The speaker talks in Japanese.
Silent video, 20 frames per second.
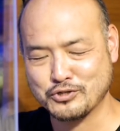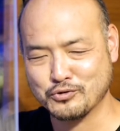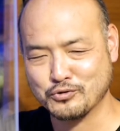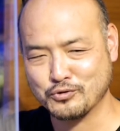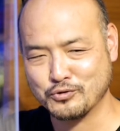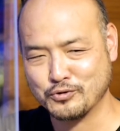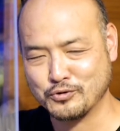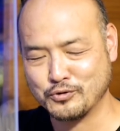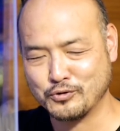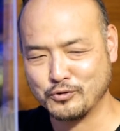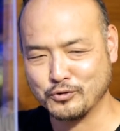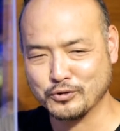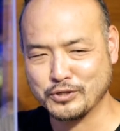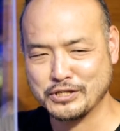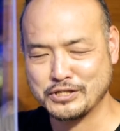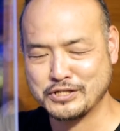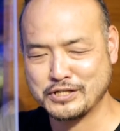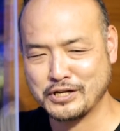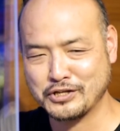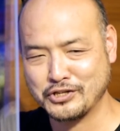のお弟
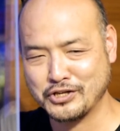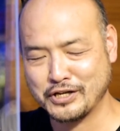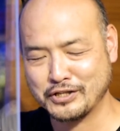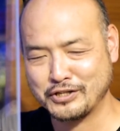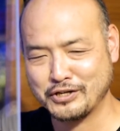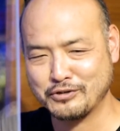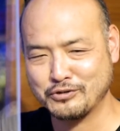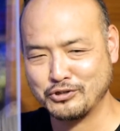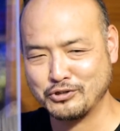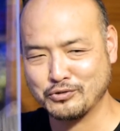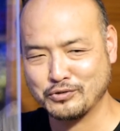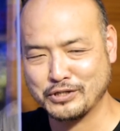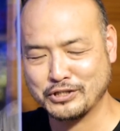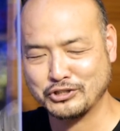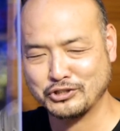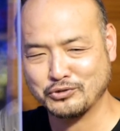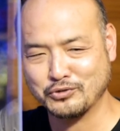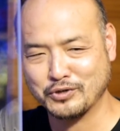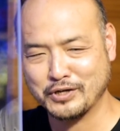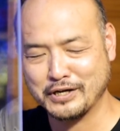子さんにあたる人た
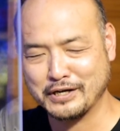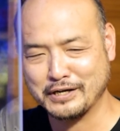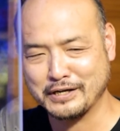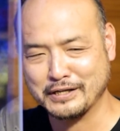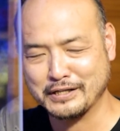ちとか